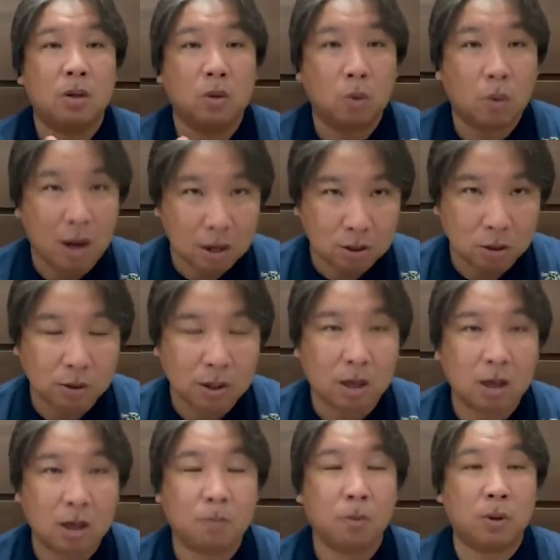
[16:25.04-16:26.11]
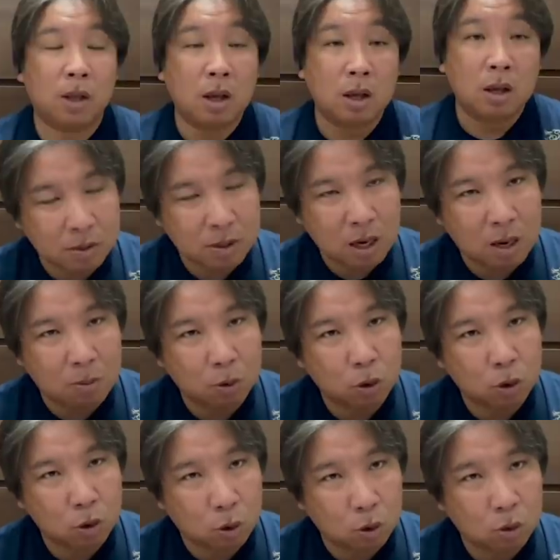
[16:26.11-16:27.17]
ファースト。だからもうね、坂本
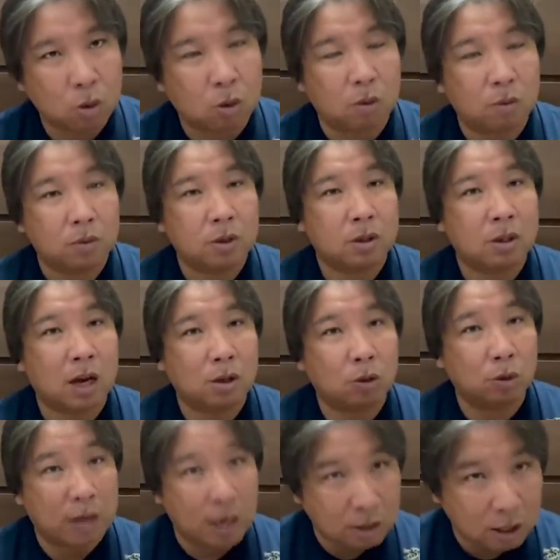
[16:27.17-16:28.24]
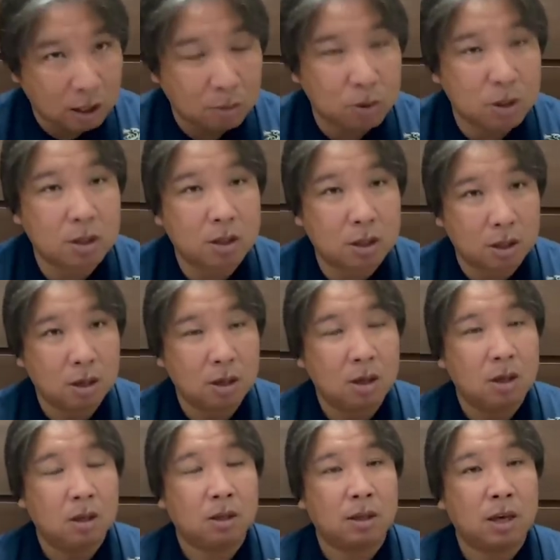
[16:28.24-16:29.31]
翔とサード源田でもいいし、
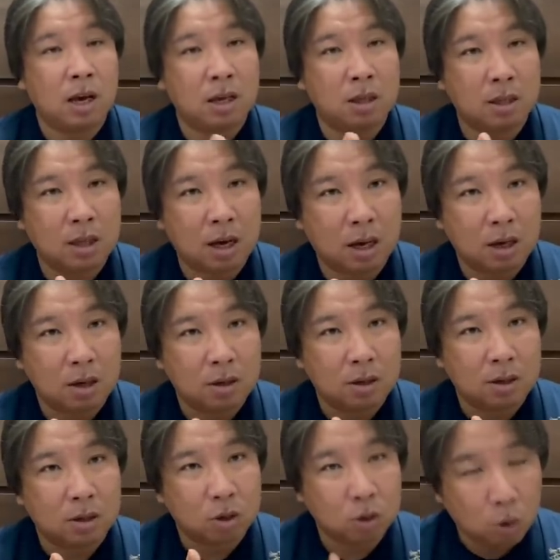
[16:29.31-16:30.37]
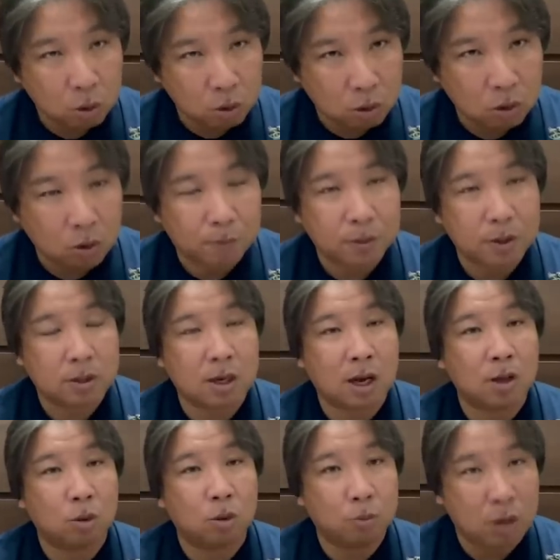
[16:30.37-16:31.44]
源田翔と
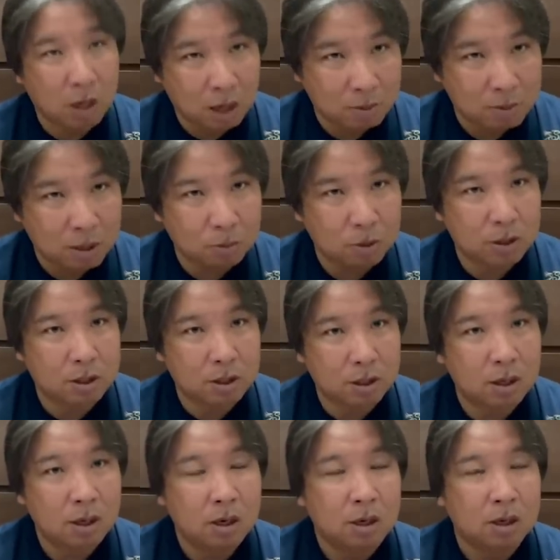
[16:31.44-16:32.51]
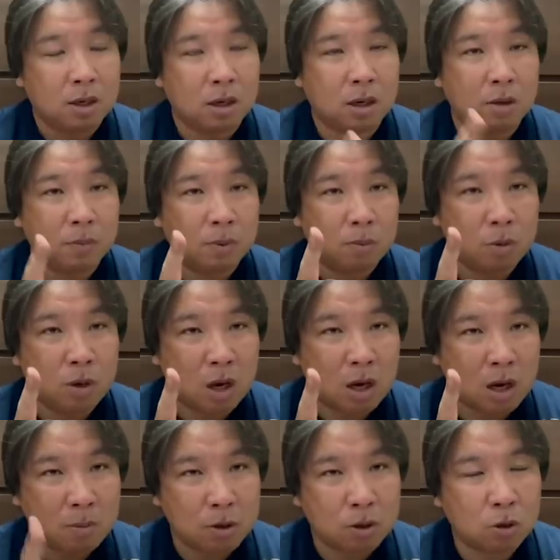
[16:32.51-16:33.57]
サード村上でもいいし、だから村
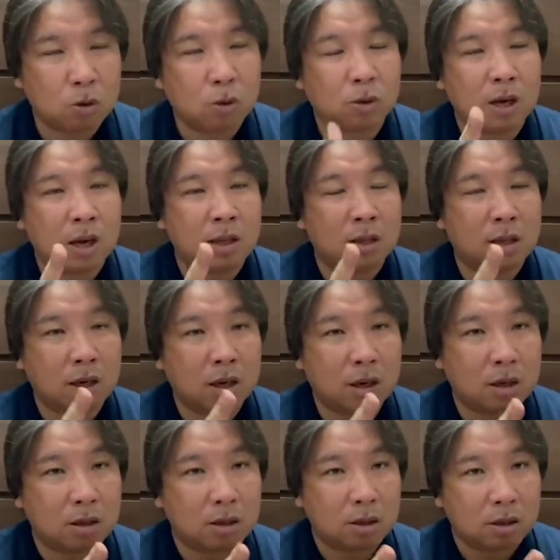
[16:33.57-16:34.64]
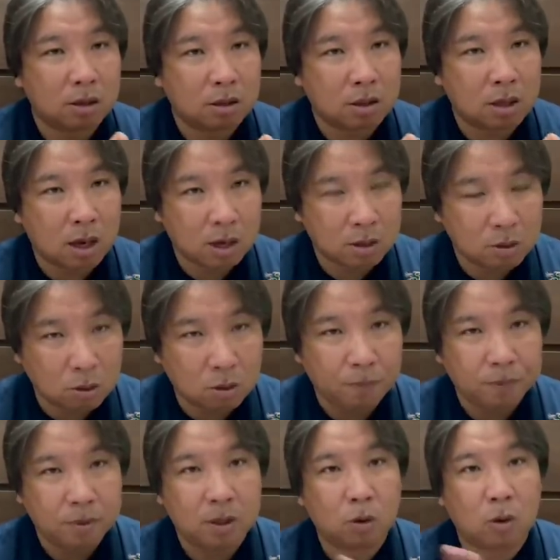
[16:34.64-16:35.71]
上翔と源田サード、
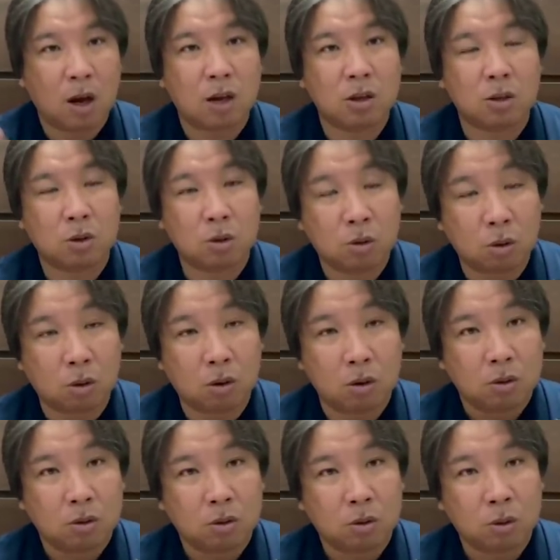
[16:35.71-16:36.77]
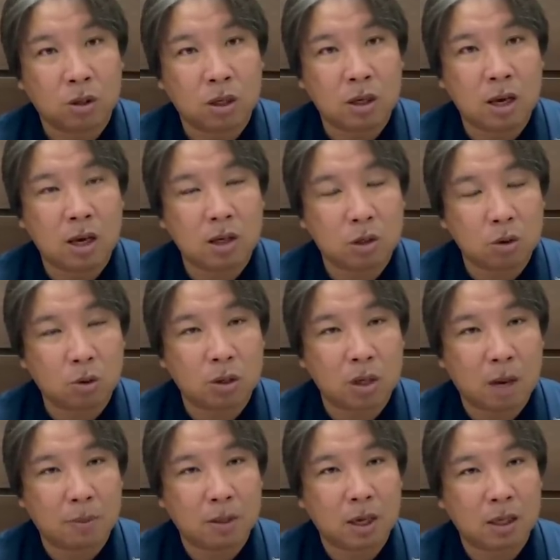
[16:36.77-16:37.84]
で、ファーストを、と DH を
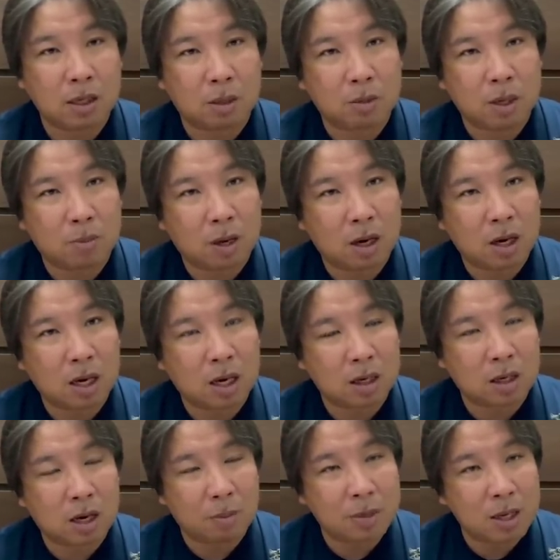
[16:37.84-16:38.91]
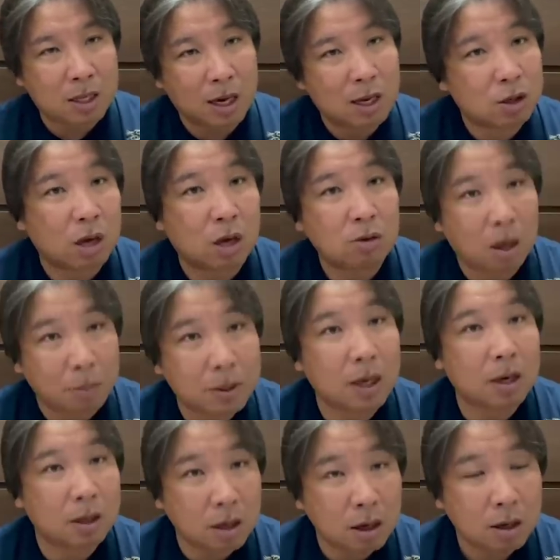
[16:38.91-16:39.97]
山田、浅村、村上で誰使うかみた
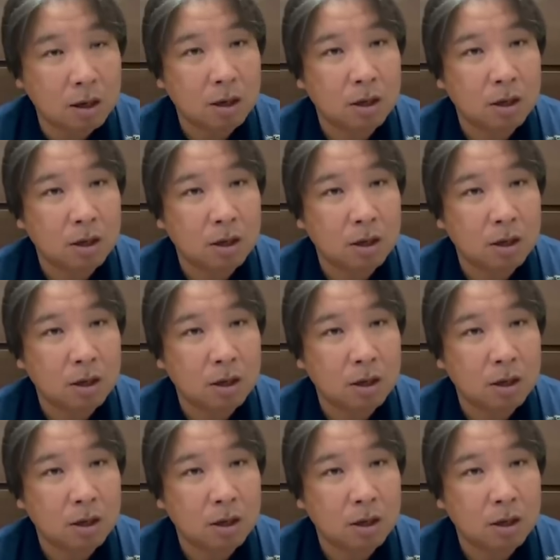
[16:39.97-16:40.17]
いなね、